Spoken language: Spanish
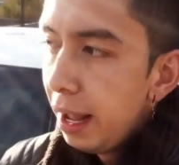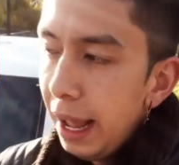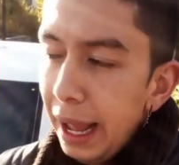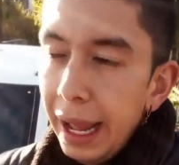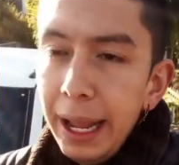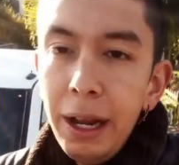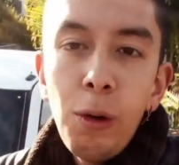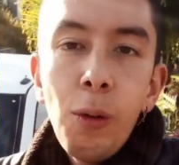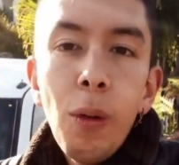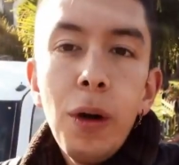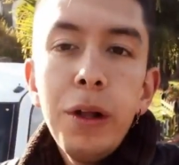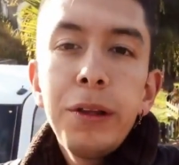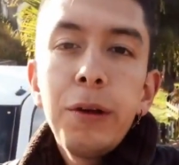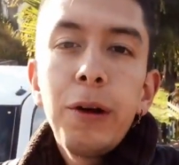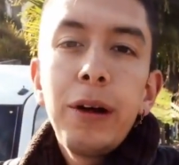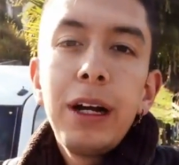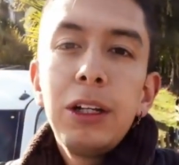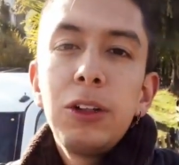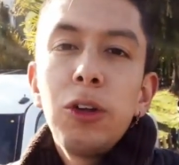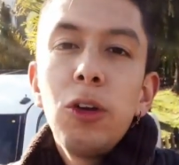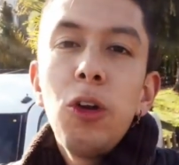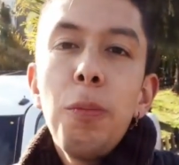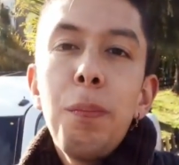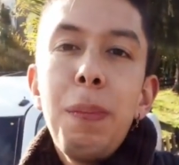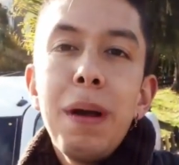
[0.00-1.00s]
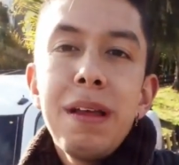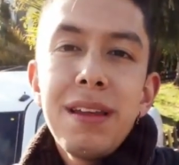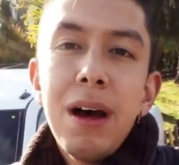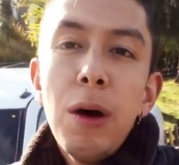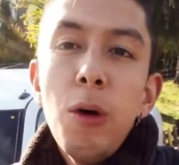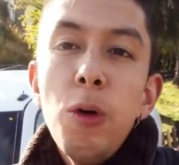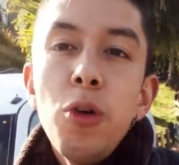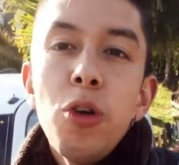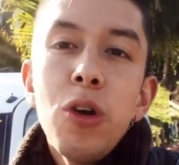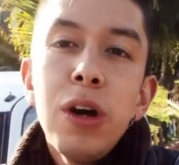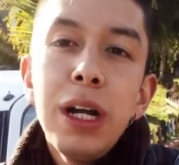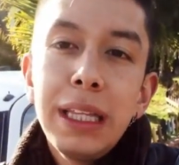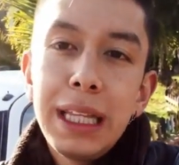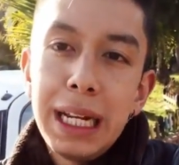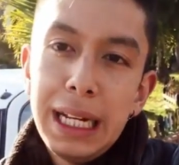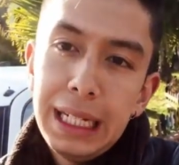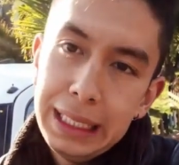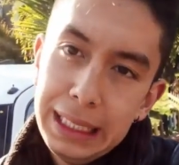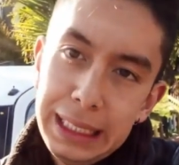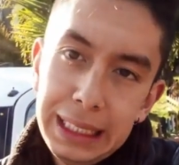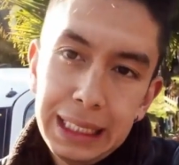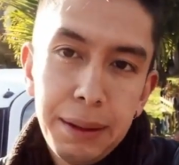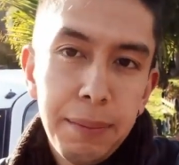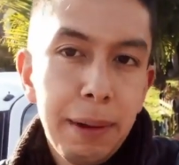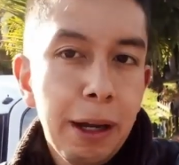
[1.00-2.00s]
En cuanto a que solo pasa uno de tres,
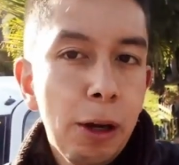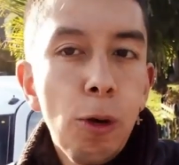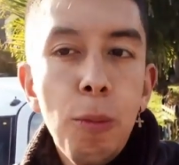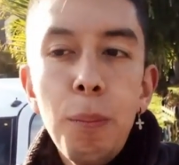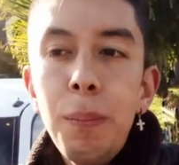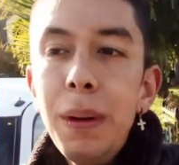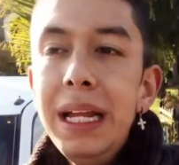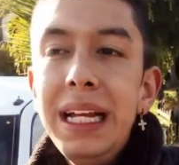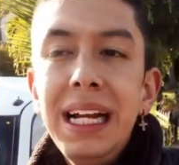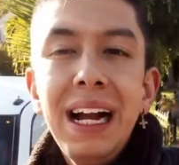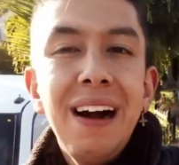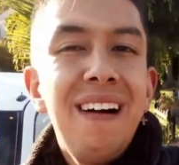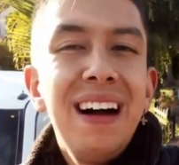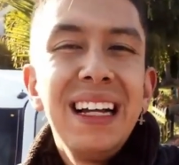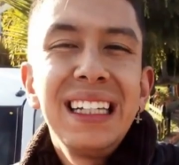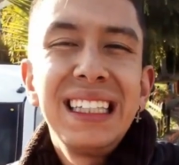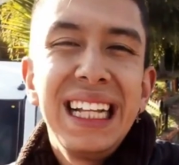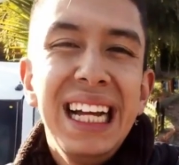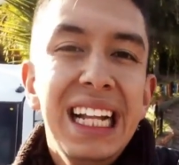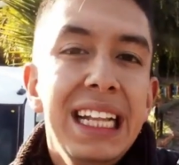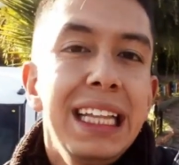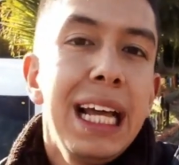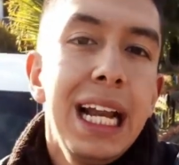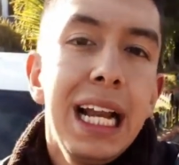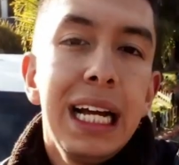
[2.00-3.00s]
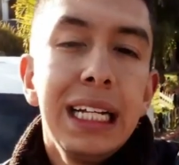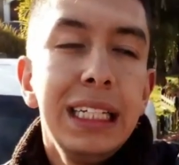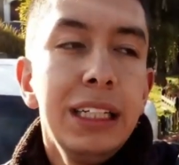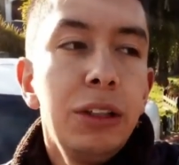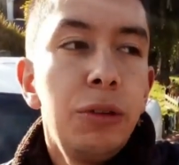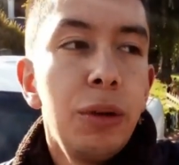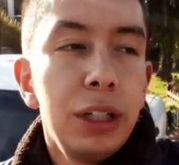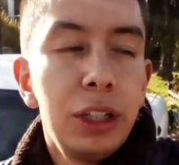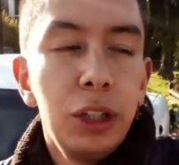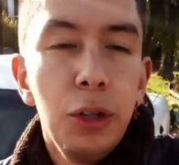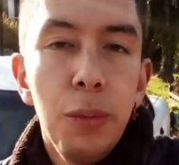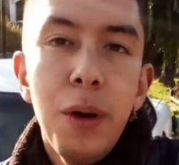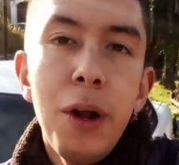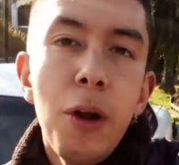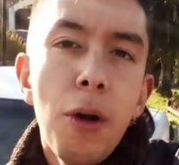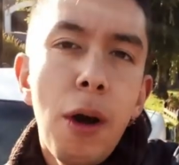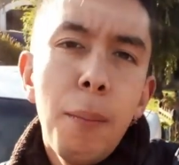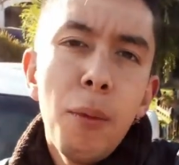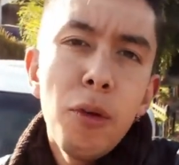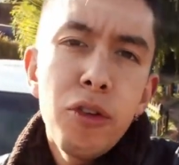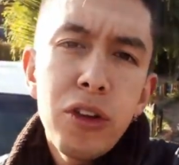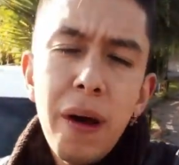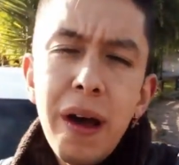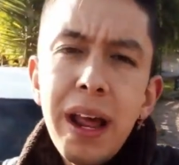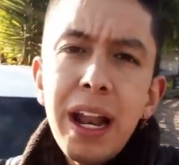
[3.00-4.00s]
se me complica bastante la situación. Bueno,
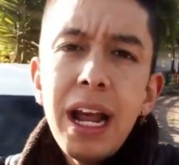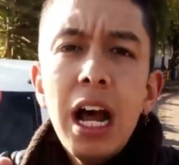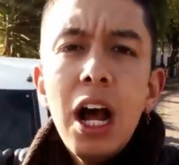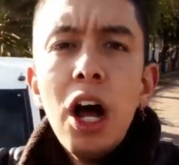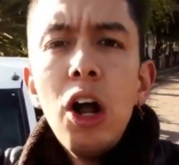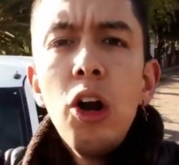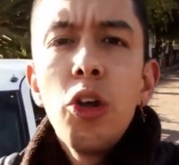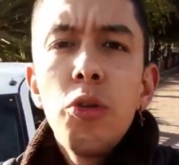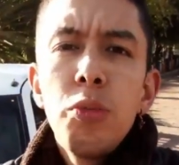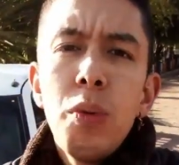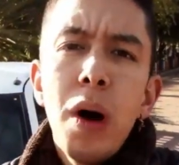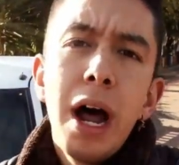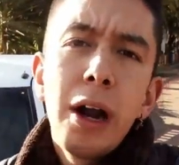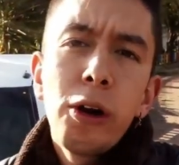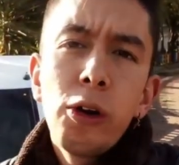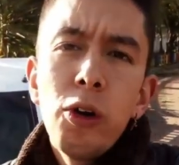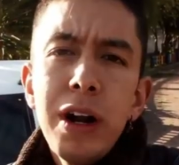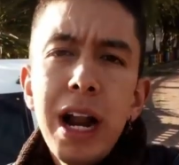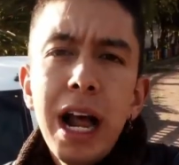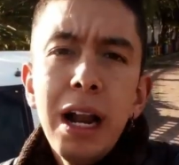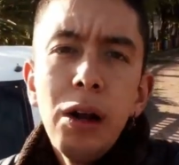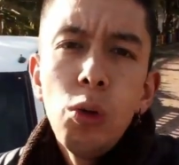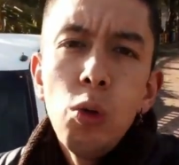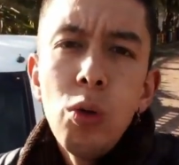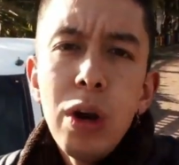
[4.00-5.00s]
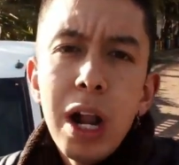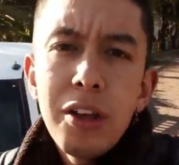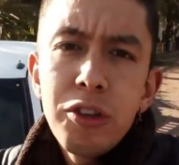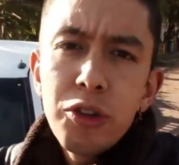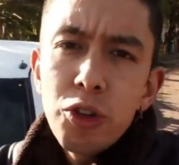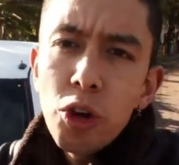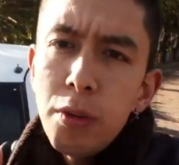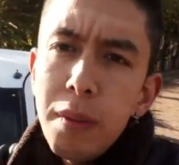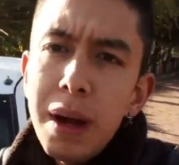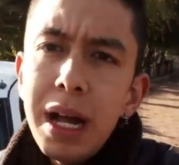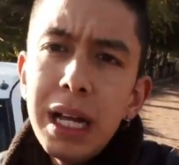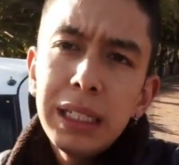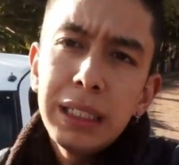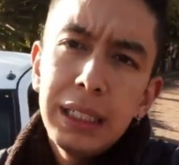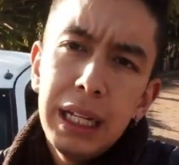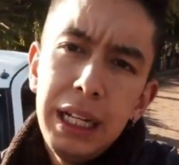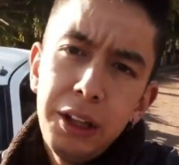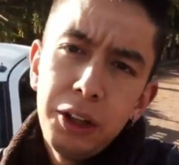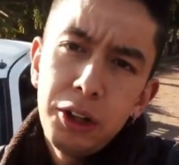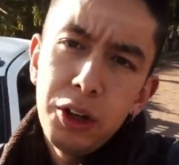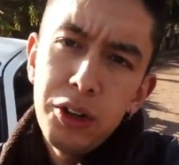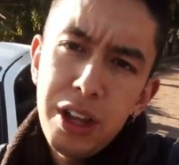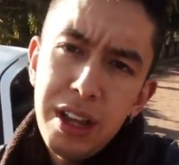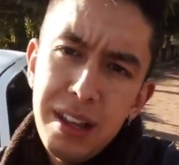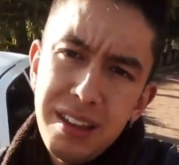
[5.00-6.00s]
vamos a ver, los bajar con algunas tomas,
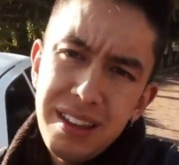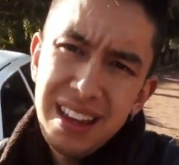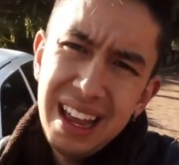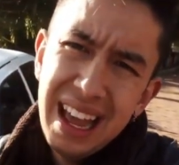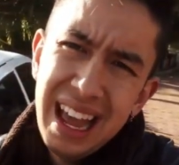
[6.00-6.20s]
entonces